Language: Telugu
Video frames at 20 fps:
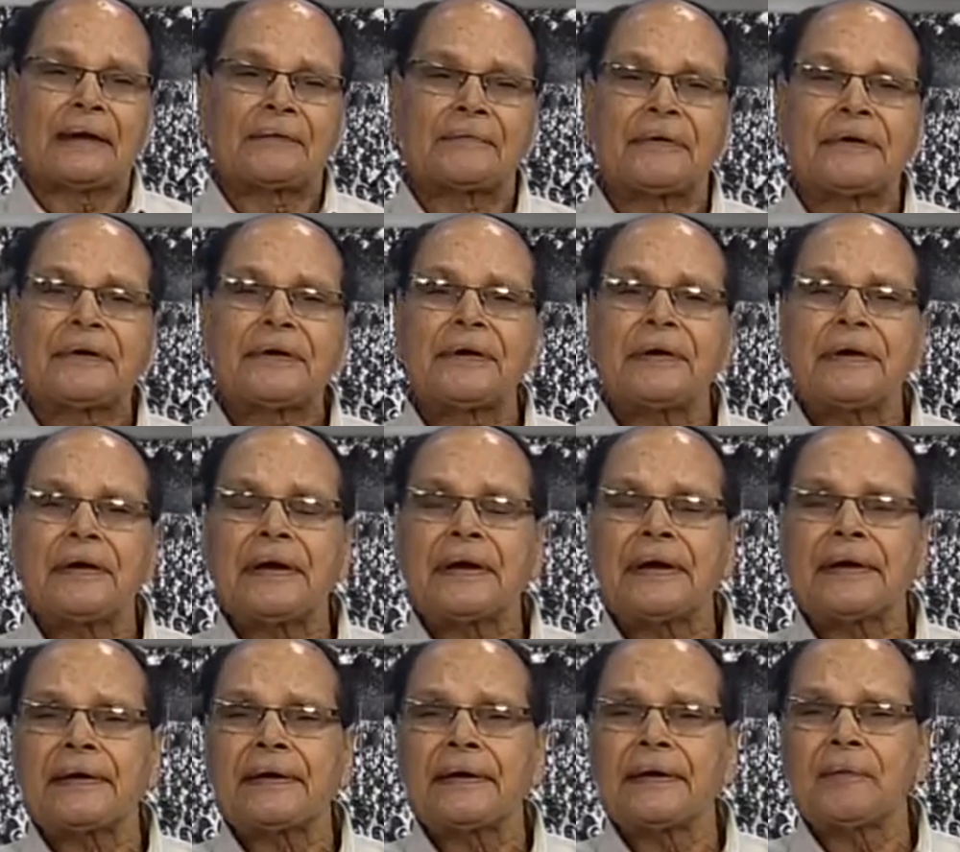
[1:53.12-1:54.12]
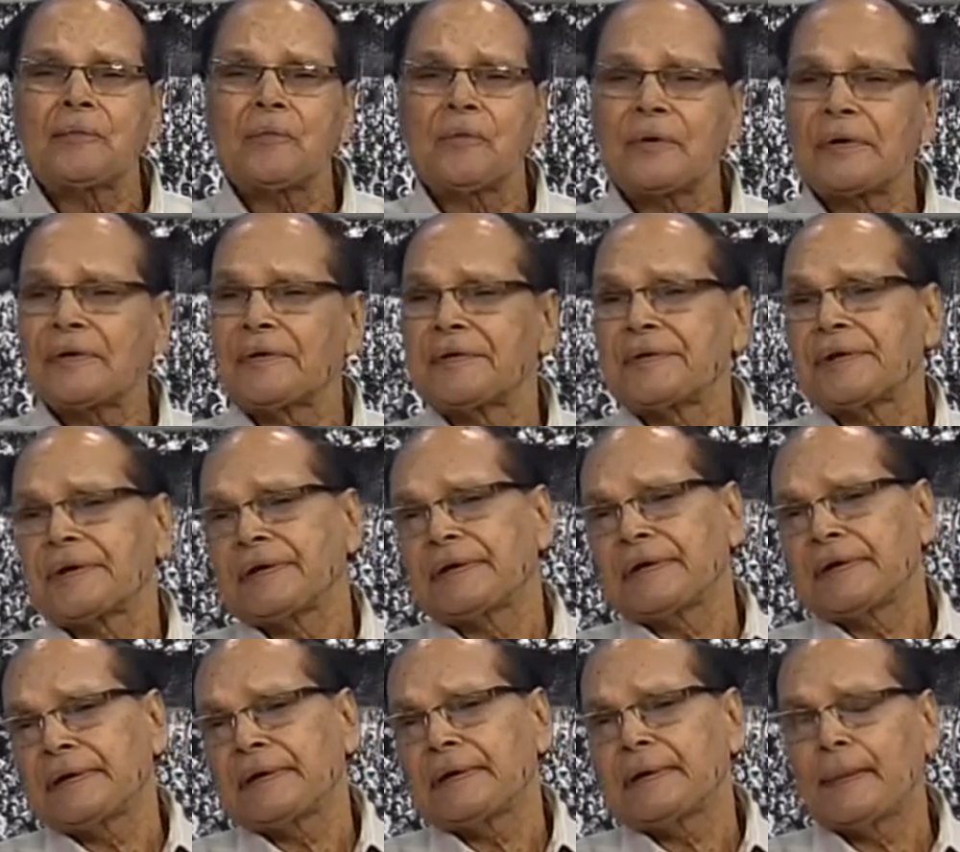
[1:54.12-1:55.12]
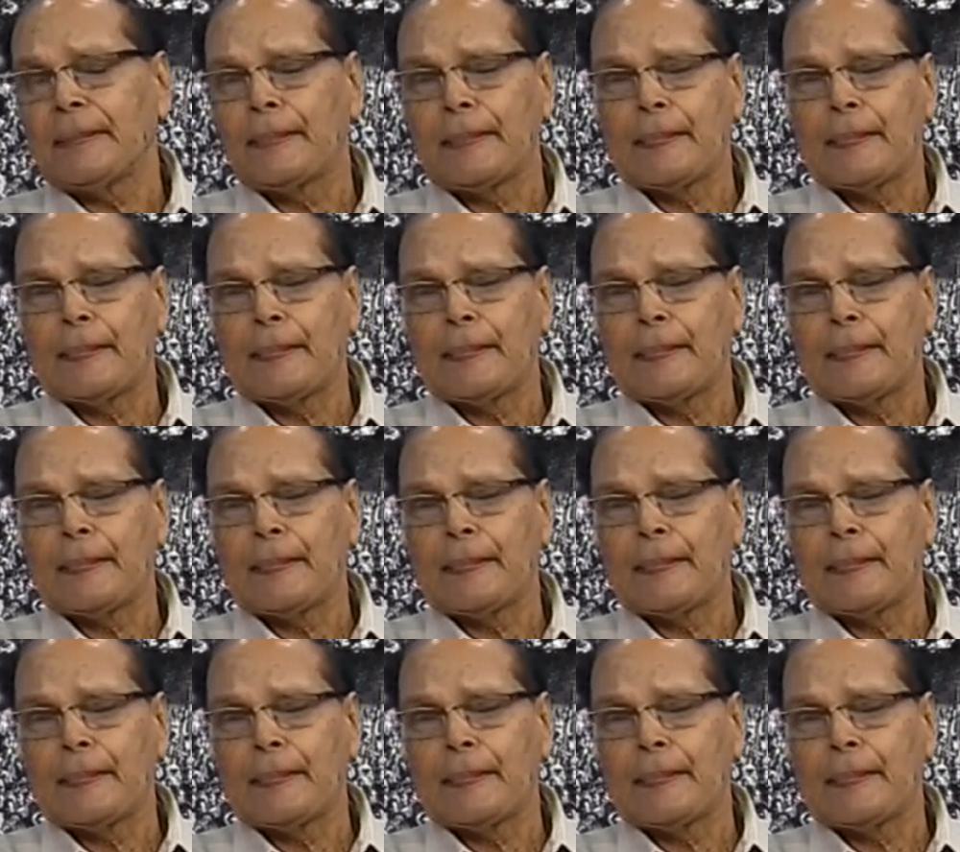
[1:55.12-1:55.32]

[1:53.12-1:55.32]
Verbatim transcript: ఆ క్విట్ ఇండియాకి మూలం ఏమిటంటే